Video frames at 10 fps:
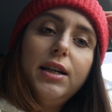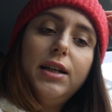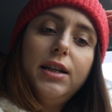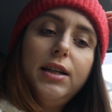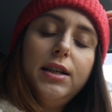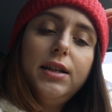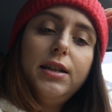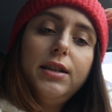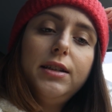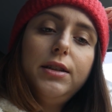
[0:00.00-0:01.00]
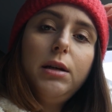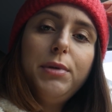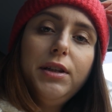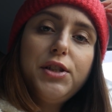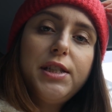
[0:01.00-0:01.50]
E, nie
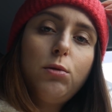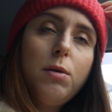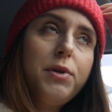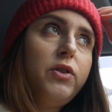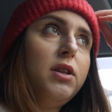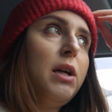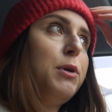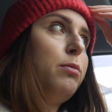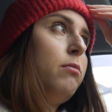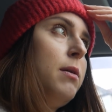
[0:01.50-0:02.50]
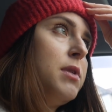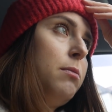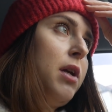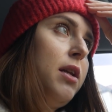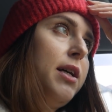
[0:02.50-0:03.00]
będę się zagłębiać w ten temat, bo mam
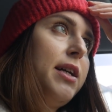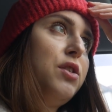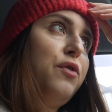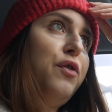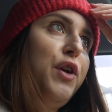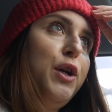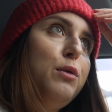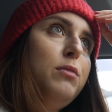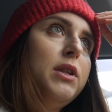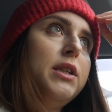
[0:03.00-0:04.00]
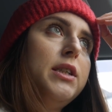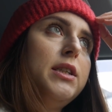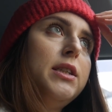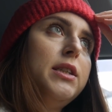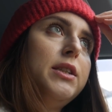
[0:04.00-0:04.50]
zamiar nagrać film,
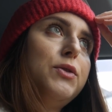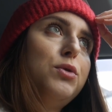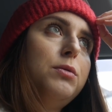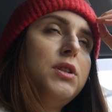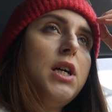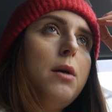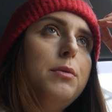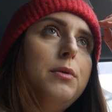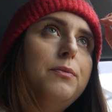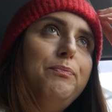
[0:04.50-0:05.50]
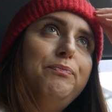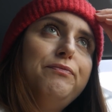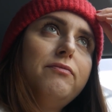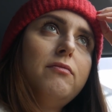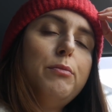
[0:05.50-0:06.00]
e, w którym chciałabym
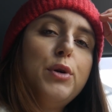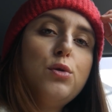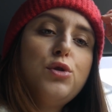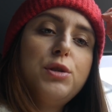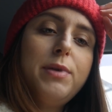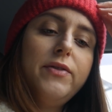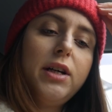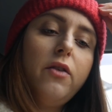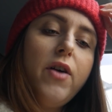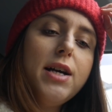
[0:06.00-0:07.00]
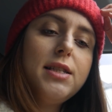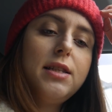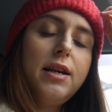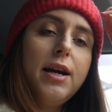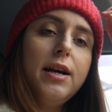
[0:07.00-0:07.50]
poruszyć pewne
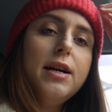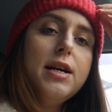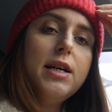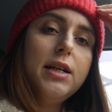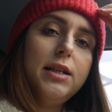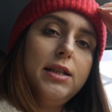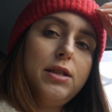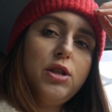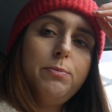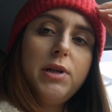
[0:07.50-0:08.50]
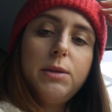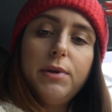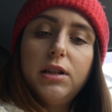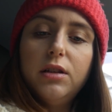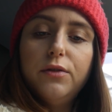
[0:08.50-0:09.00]
kwestie, e, coś z
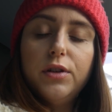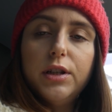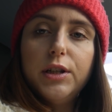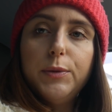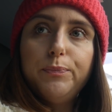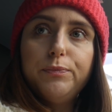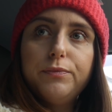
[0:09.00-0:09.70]
perspektywy, mm,